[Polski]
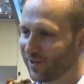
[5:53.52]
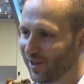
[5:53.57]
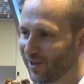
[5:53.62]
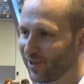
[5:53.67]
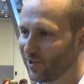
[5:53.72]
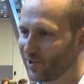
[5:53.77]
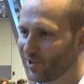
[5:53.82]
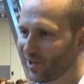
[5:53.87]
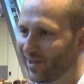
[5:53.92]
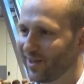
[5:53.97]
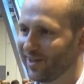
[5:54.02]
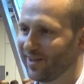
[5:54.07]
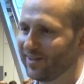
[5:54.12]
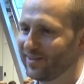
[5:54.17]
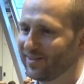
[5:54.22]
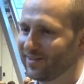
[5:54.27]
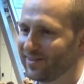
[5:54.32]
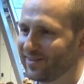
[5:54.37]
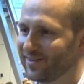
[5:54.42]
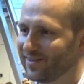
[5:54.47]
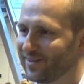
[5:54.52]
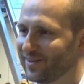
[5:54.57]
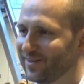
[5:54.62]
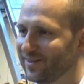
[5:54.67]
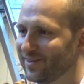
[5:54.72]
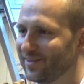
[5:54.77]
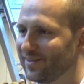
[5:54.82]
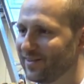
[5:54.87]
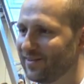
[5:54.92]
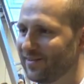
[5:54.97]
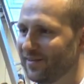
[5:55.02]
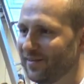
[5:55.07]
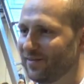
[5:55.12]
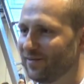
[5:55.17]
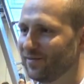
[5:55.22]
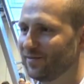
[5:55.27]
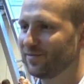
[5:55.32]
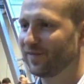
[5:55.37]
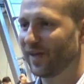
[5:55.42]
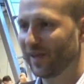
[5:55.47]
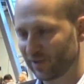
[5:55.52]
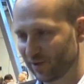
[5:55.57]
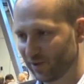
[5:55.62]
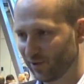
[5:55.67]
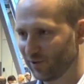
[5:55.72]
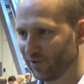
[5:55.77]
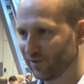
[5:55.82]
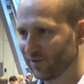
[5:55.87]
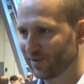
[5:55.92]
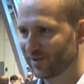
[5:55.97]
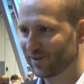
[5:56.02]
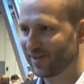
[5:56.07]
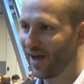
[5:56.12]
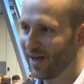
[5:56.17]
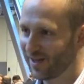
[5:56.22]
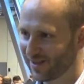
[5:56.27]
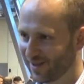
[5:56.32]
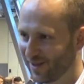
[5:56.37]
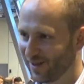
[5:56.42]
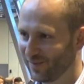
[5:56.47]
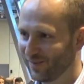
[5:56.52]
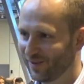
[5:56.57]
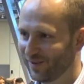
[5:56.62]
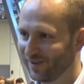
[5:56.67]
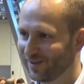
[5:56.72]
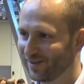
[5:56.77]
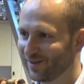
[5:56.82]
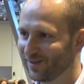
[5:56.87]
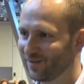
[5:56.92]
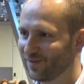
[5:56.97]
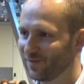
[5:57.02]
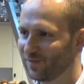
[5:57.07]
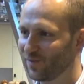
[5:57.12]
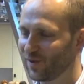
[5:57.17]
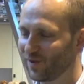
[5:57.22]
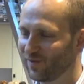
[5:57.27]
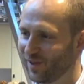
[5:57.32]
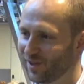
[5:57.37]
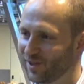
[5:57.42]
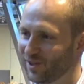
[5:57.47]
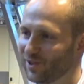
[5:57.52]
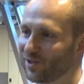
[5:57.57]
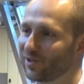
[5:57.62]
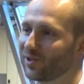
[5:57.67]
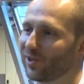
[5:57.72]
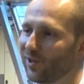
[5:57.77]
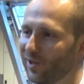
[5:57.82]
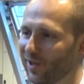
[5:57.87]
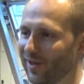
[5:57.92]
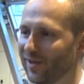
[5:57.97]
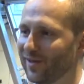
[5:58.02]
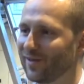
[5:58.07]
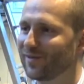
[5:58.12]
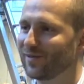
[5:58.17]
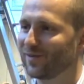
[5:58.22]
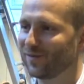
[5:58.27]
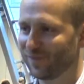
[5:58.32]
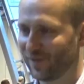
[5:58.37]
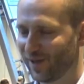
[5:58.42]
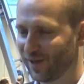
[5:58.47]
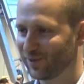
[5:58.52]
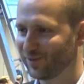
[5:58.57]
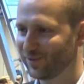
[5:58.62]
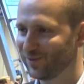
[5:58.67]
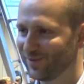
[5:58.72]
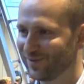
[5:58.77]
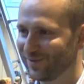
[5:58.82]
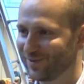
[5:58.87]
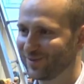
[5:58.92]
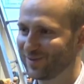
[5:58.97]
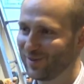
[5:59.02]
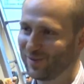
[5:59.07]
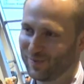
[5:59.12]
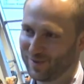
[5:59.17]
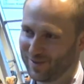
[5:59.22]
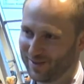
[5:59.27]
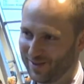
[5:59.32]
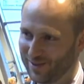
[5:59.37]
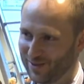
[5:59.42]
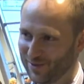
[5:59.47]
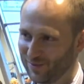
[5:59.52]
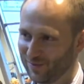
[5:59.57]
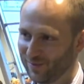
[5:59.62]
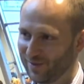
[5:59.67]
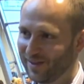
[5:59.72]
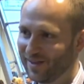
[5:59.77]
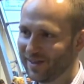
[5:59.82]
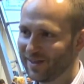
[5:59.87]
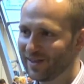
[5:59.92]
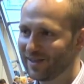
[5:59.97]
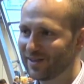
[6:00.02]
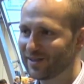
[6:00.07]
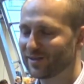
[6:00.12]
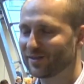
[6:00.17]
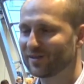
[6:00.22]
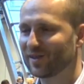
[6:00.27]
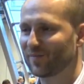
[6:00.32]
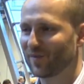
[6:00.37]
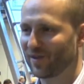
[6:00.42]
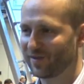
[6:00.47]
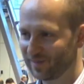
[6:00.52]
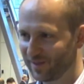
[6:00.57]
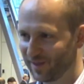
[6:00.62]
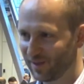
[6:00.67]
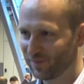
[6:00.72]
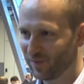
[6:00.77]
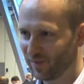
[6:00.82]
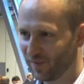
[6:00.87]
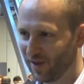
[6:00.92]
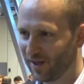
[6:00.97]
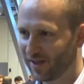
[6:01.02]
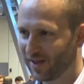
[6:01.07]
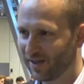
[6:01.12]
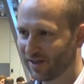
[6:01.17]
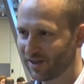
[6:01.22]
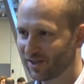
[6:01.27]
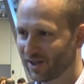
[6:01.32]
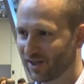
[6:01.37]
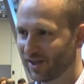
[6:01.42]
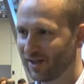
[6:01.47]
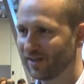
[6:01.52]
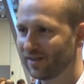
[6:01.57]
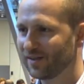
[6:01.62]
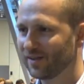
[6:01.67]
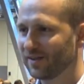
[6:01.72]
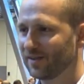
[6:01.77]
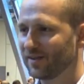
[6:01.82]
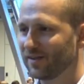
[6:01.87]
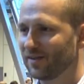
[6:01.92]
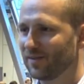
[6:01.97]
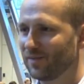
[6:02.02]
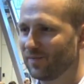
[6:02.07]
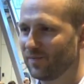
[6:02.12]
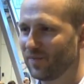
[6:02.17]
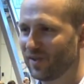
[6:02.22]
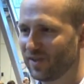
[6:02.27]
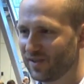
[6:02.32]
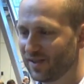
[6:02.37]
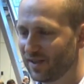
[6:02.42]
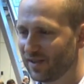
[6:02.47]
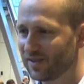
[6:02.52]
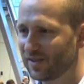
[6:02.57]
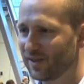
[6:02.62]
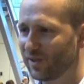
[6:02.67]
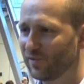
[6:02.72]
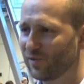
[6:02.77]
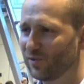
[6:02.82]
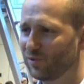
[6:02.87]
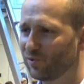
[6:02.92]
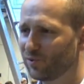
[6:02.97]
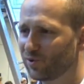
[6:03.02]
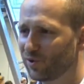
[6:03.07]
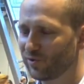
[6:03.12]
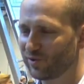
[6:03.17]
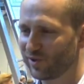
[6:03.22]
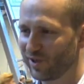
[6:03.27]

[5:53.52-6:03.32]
tego, że warto czasem wprowadzić trochę fanu do biznesu. Że on naprawdę nam pomaga, że biznes stanowi dużą